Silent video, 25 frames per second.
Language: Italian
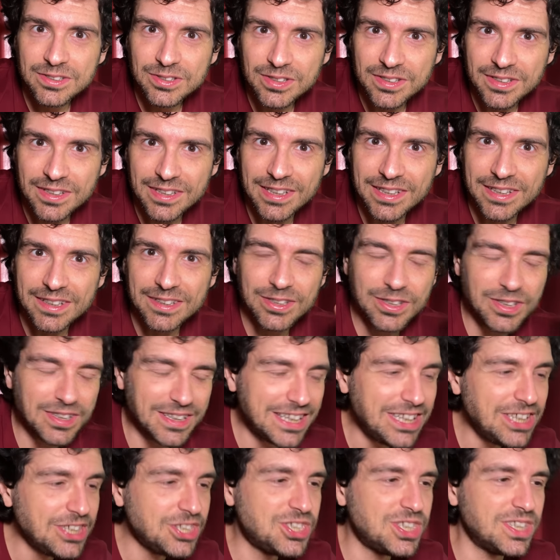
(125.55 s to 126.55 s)
eh,
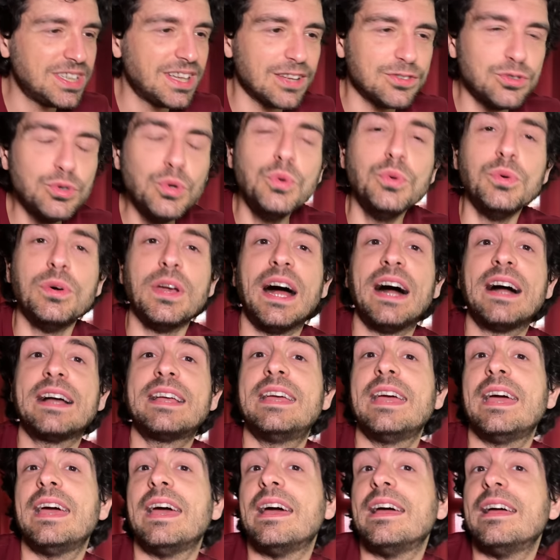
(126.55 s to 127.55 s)
rigida, dura,
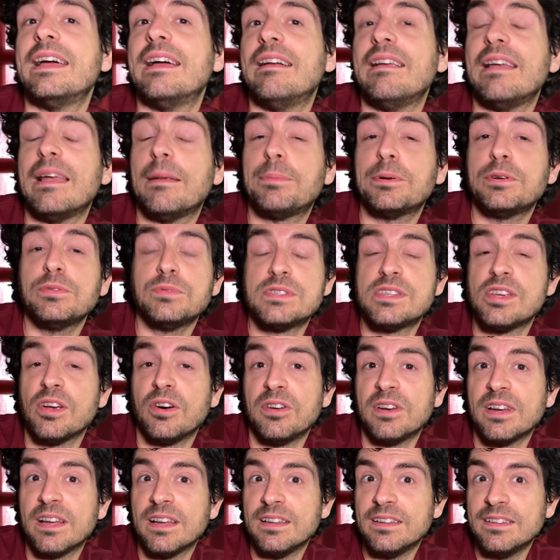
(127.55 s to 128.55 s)
che eh, la
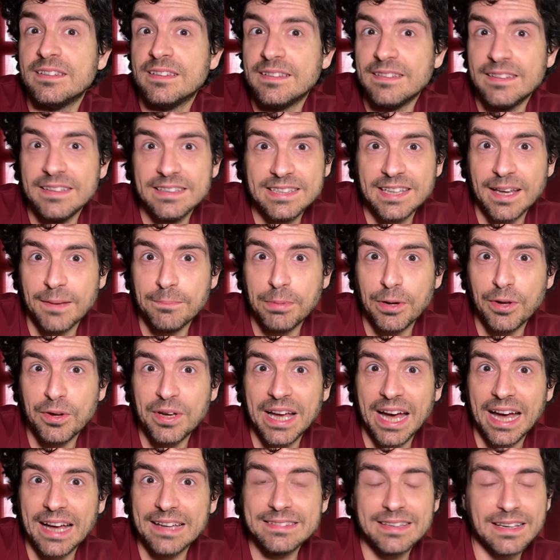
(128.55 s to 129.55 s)
produzione si è
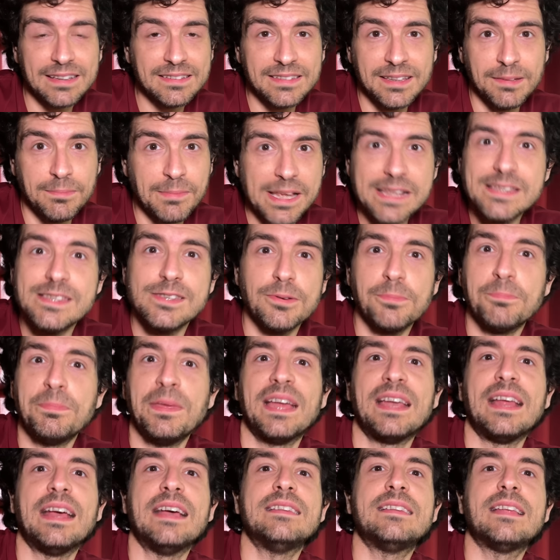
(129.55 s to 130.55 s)
bloccata di mezzo
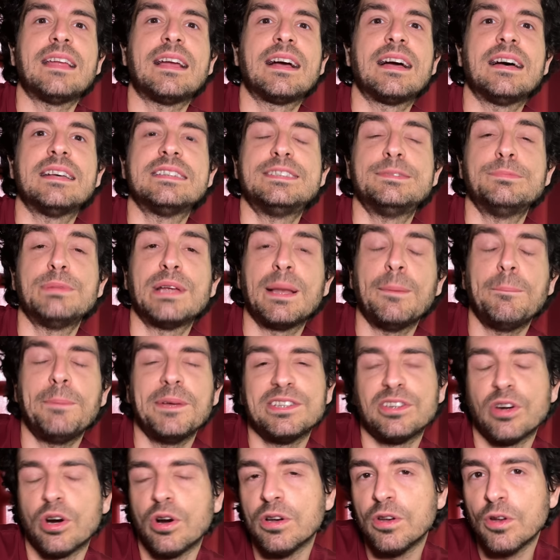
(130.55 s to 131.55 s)
pianeta, ragazzi, perché il
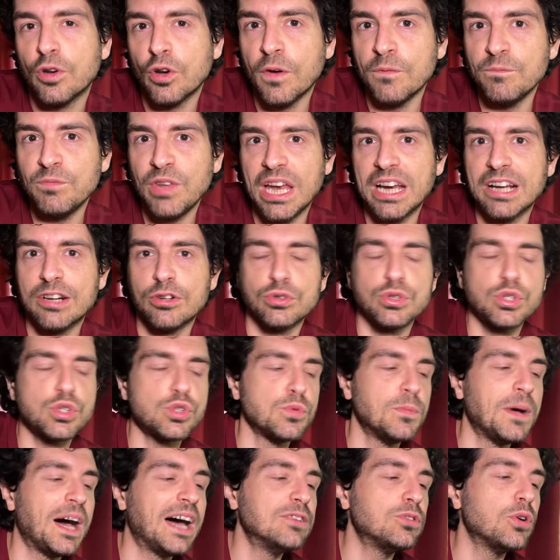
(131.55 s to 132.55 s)
petrolio non viene
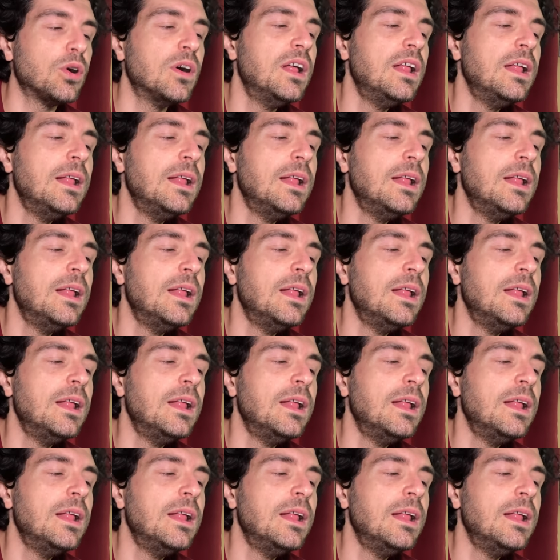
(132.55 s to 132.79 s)
consumato